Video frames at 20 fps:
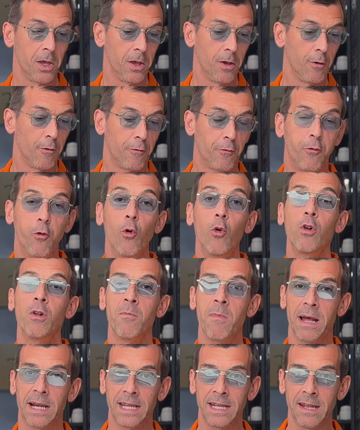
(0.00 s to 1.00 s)
full
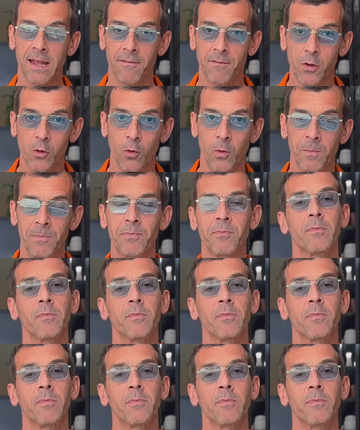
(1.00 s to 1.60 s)
marina view,